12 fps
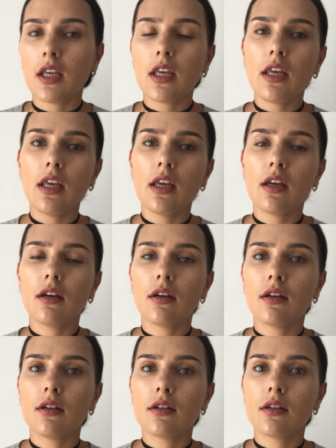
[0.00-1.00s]
и
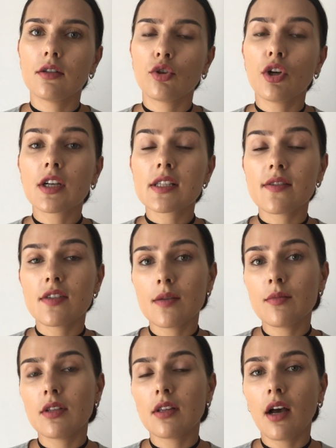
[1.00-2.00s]
э, только
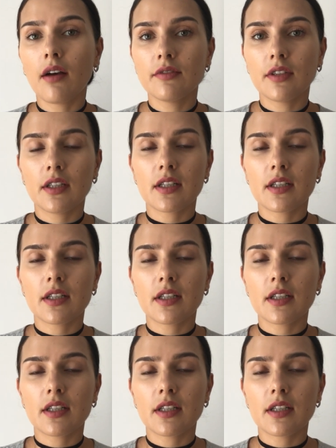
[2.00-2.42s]
совсем недавно